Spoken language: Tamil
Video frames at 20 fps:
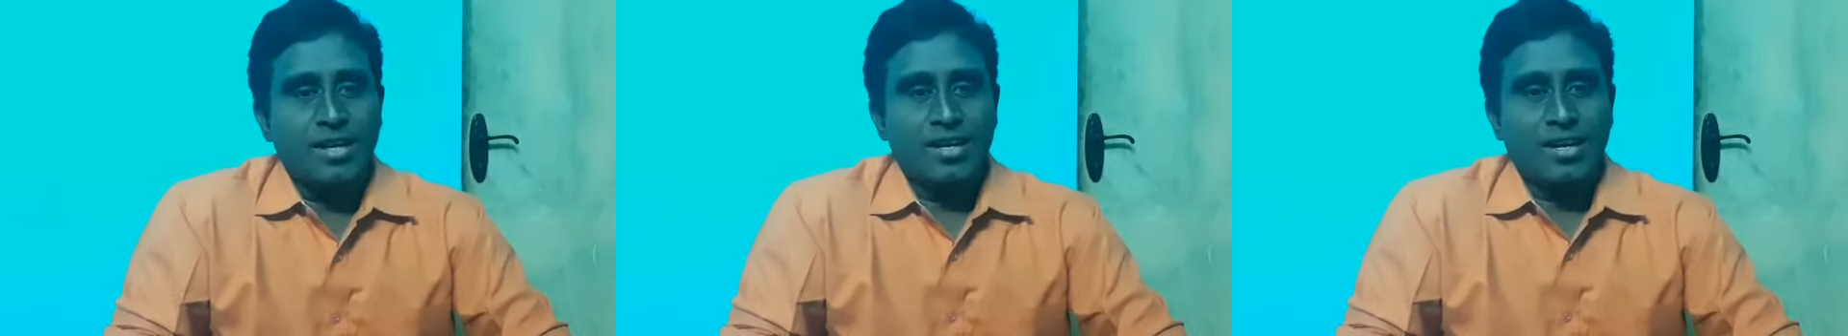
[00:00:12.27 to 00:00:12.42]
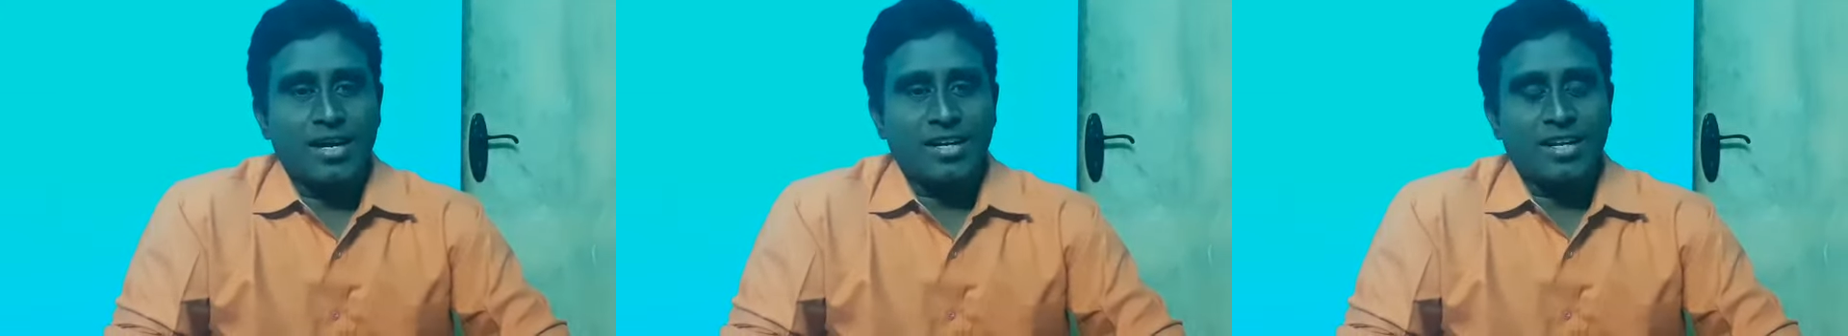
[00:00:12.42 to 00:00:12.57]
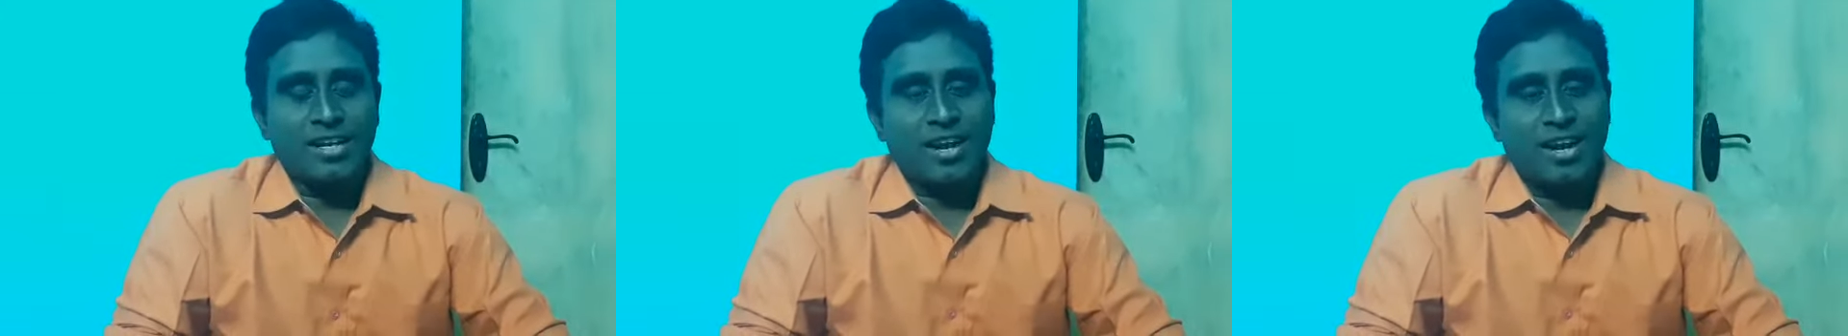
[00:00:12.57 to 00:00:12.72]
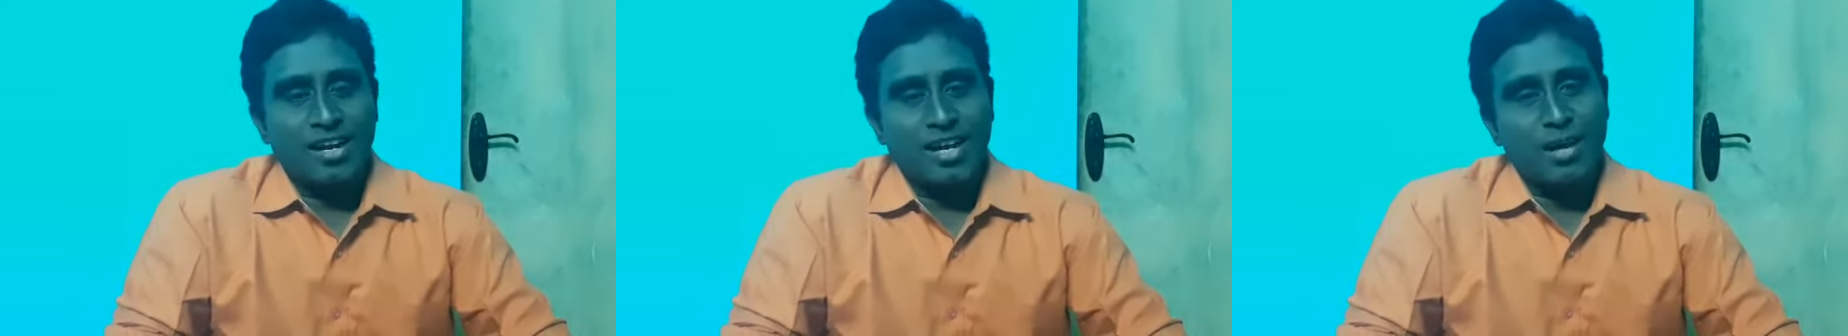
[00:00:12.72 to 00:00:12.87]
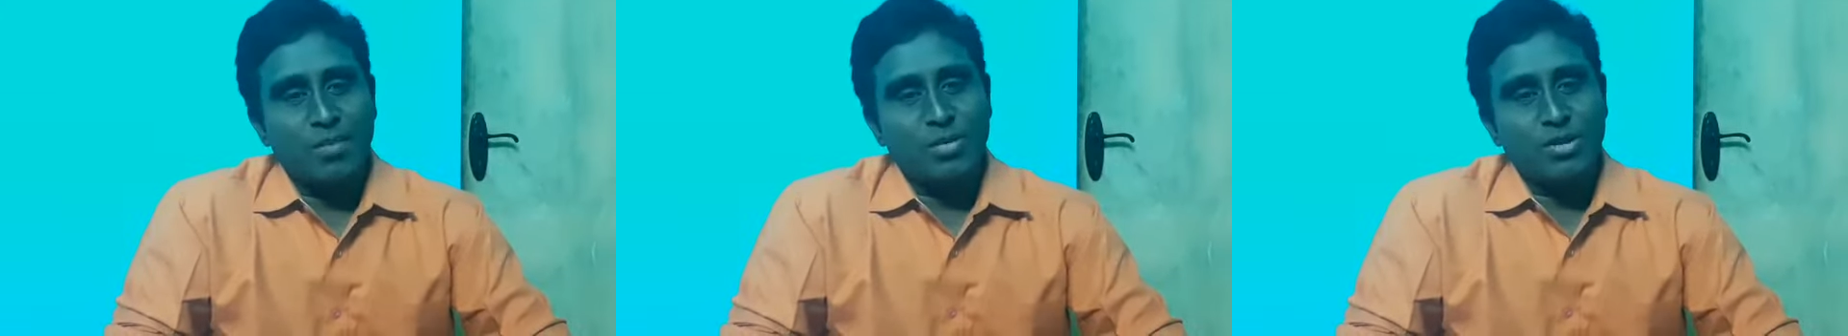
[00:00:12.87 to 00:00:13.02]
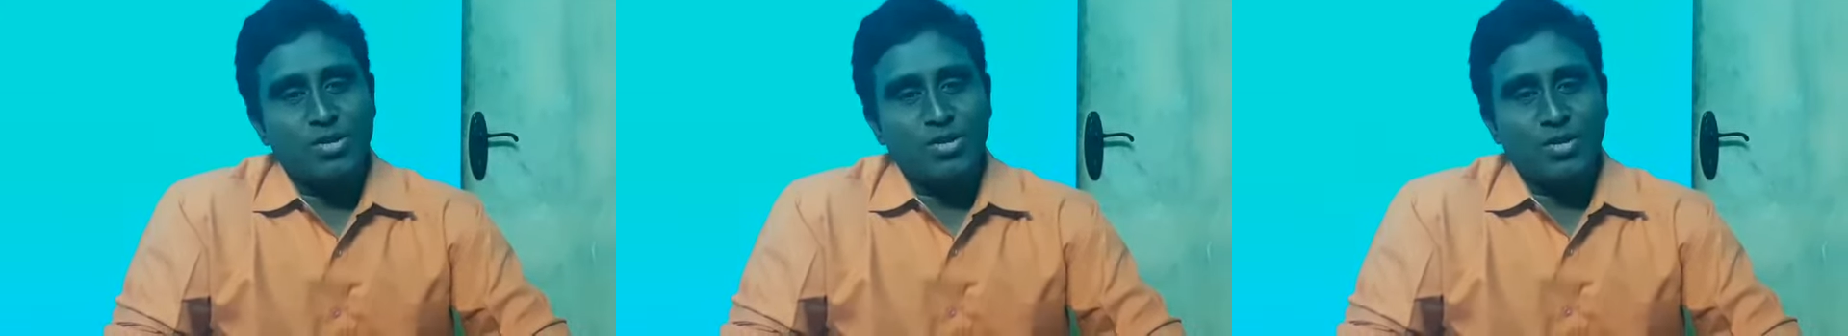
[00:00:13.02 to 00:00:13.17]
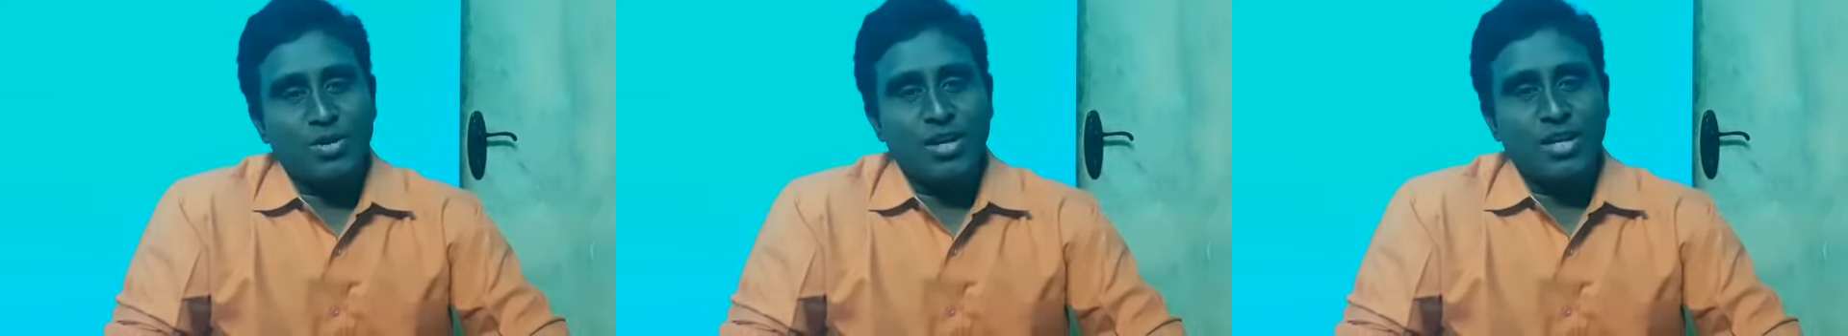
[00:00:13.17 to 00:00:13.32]
டாக்டர் ஆண்டாள் பி
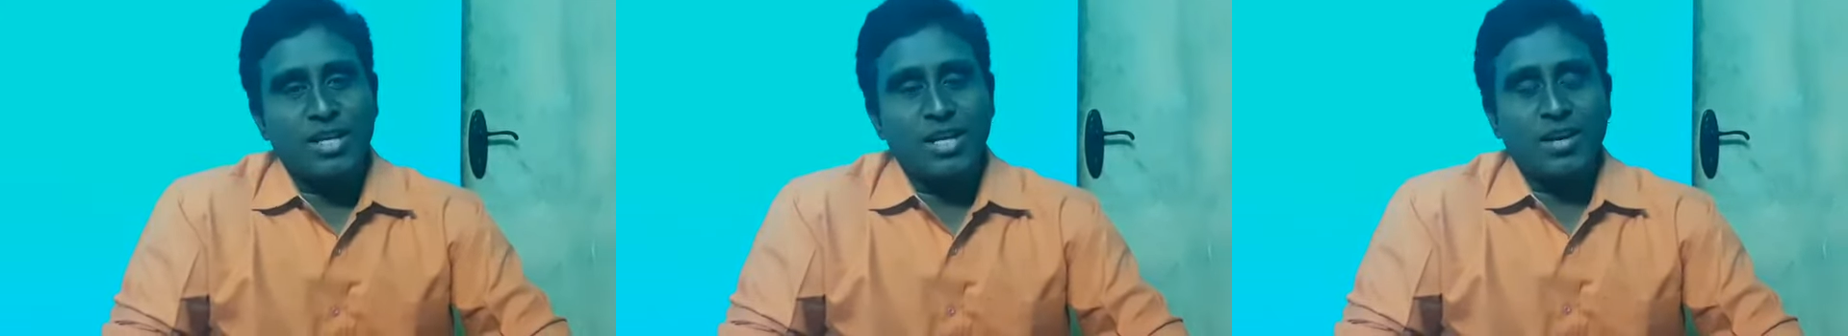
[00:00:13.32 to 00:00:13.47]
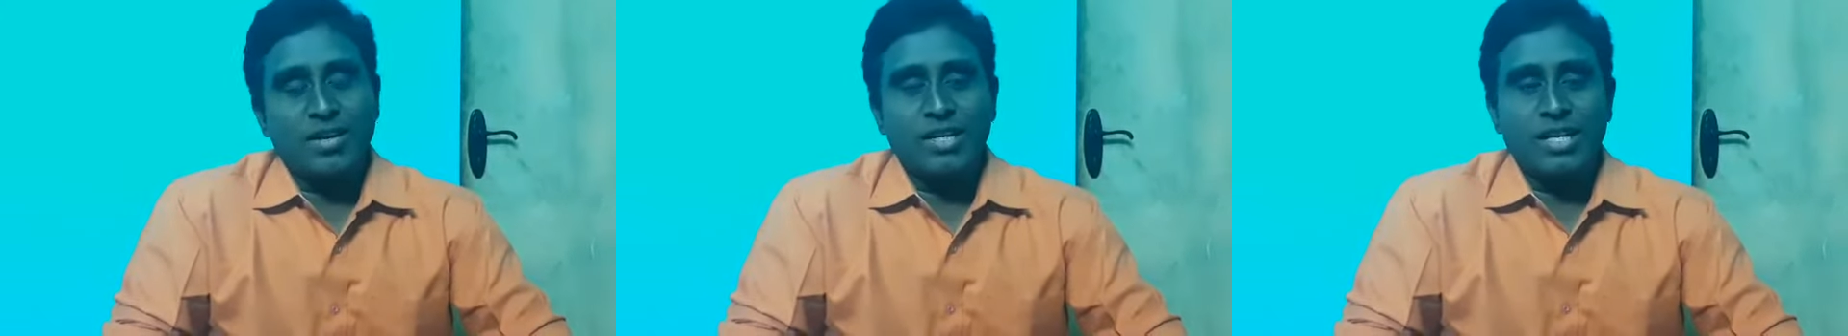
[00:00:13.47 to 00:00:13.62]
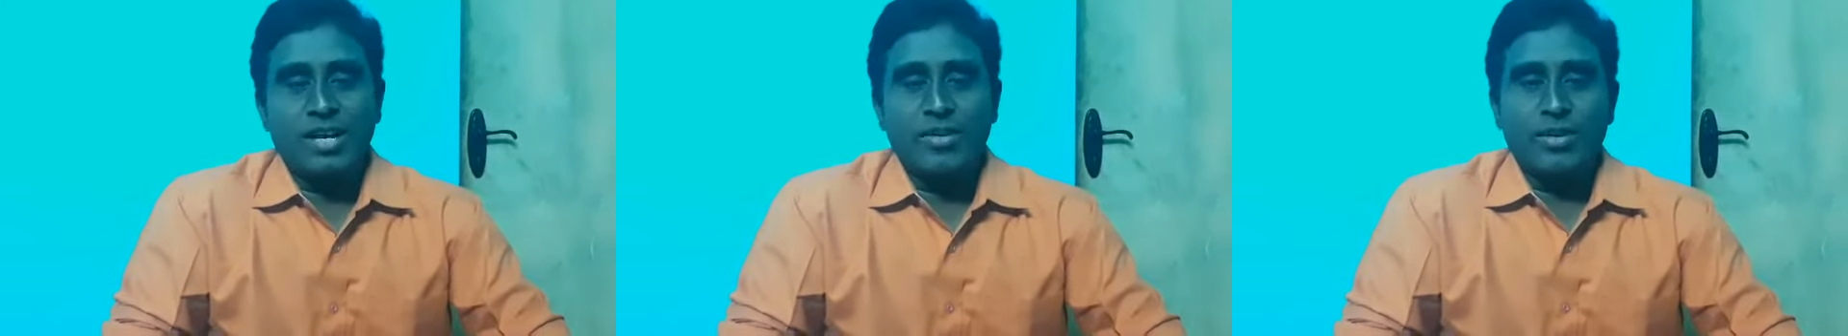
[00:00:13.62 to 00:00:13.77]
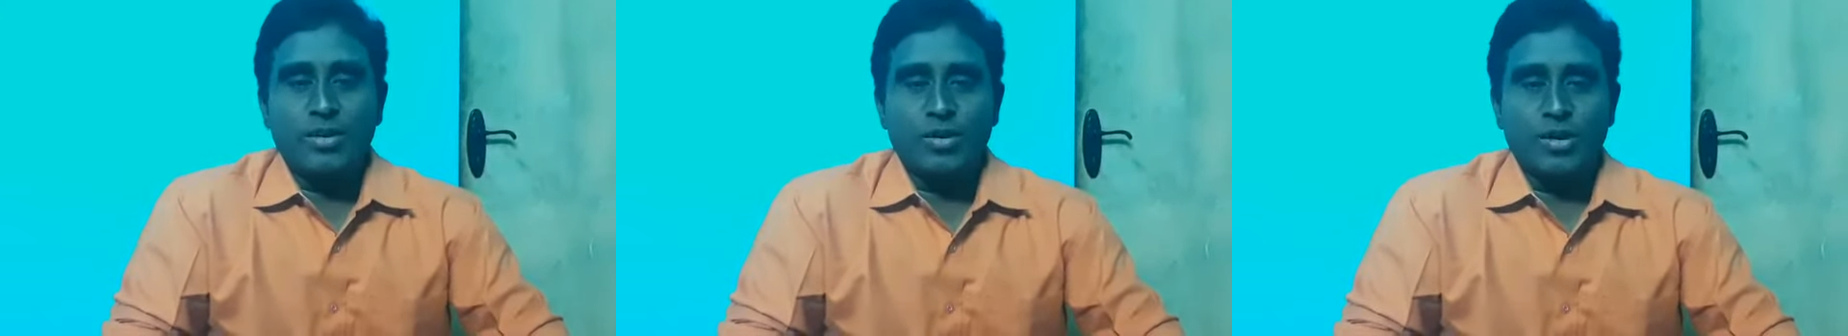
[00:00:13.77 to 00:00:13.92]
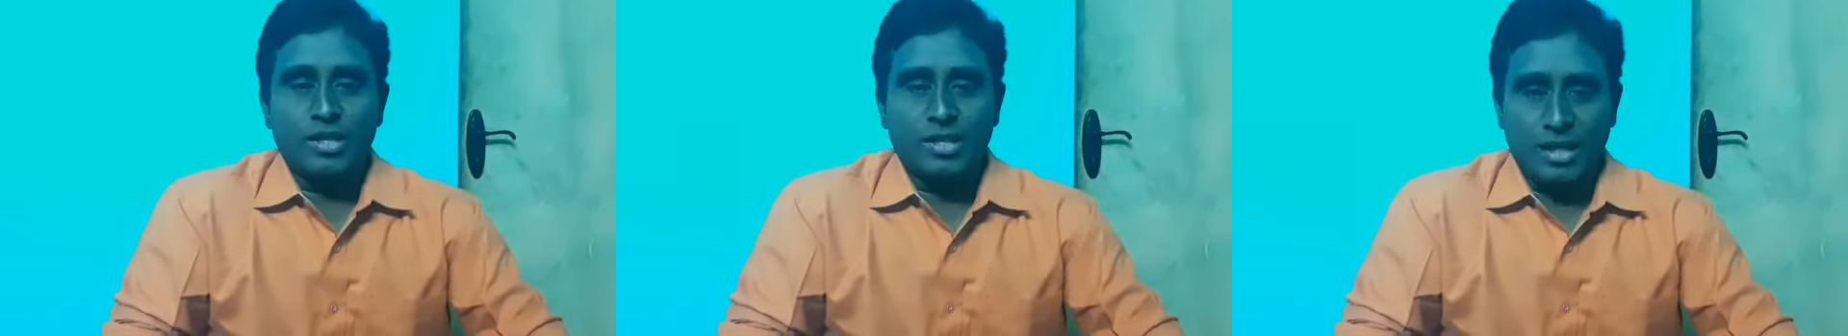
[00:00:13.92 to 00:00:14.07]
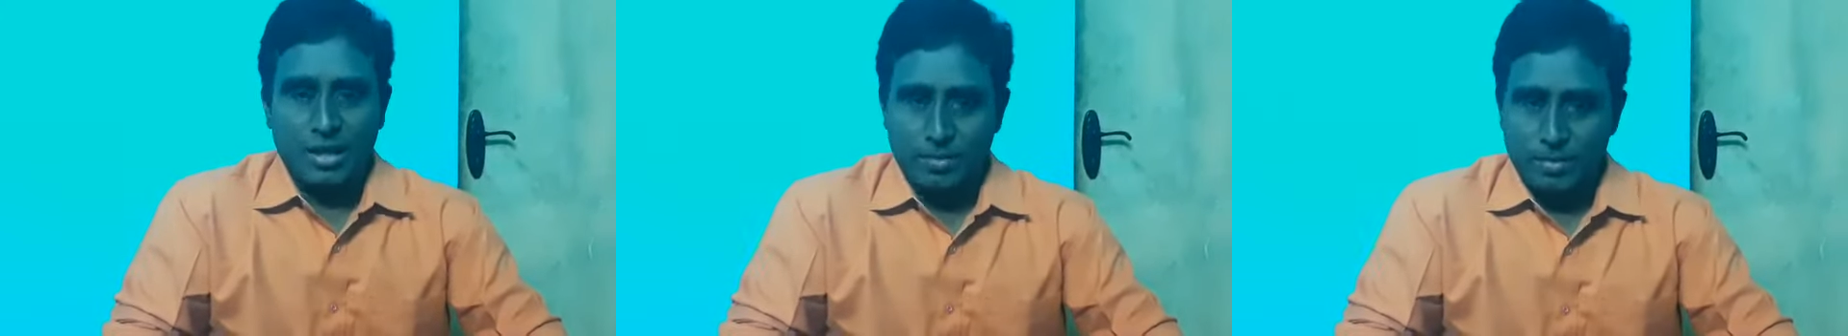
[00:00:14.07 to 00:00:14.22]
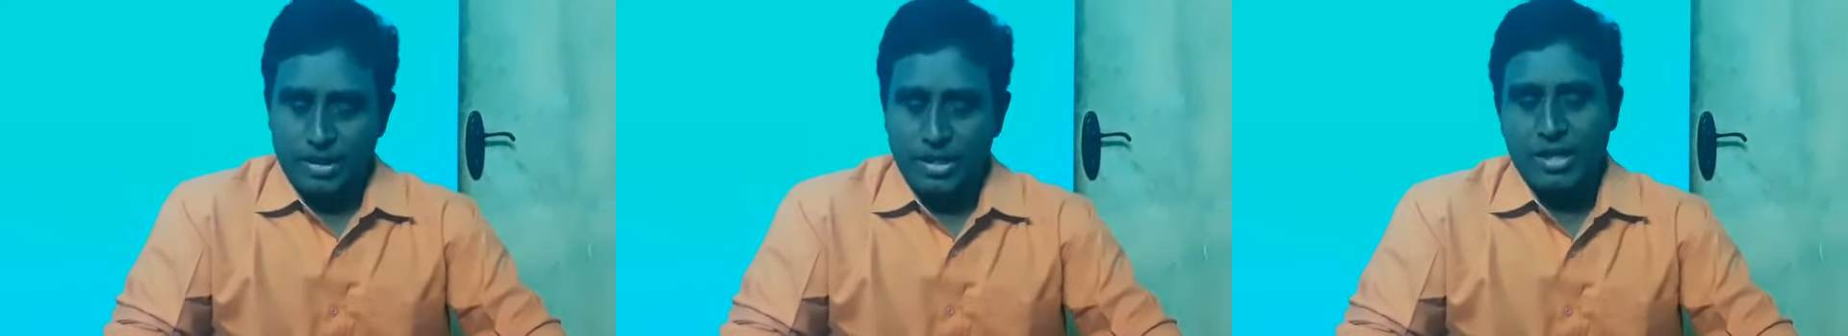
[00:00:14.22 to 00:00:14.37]
சொக்கலிங்க ஐயா அவர்களுடைய
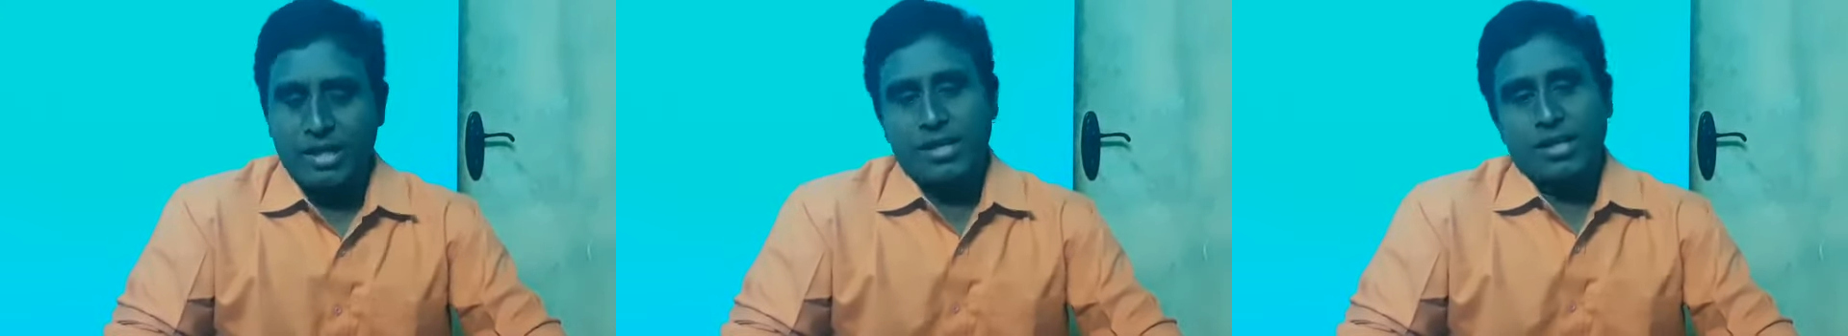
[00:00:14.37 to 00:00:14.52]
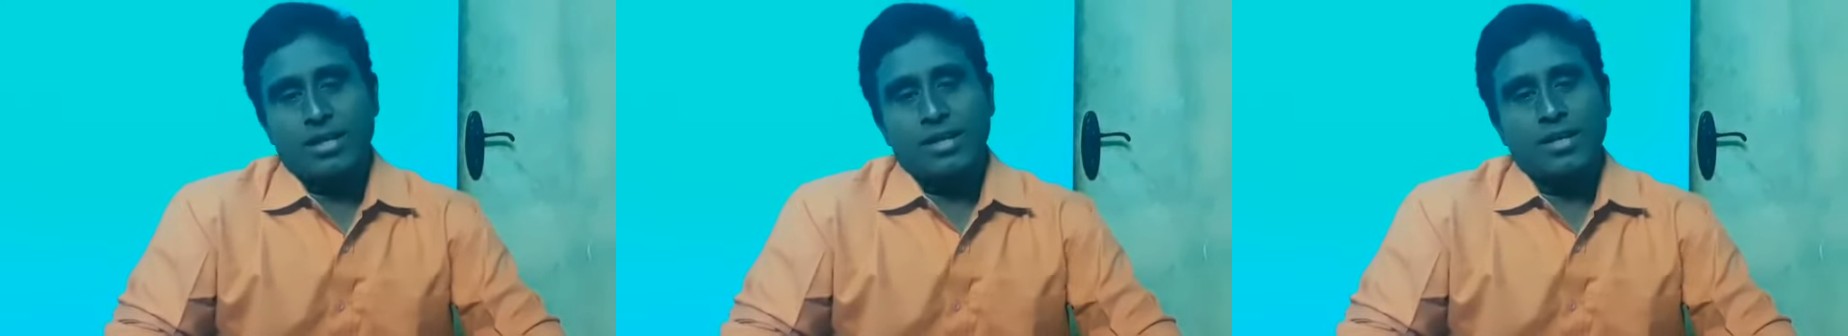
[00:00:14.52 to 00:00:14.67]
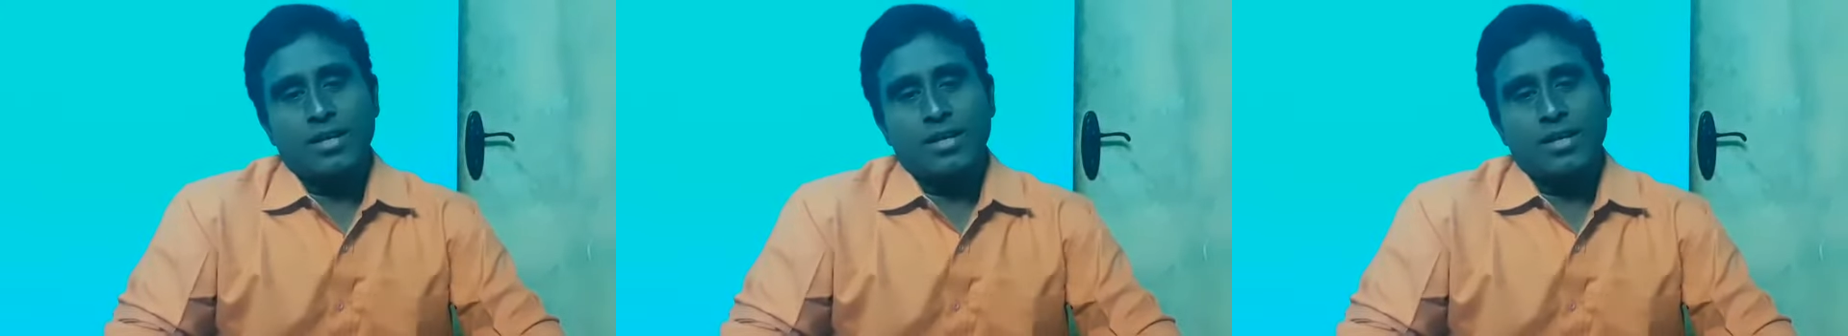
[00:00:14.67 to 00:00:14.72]
தலைமையில்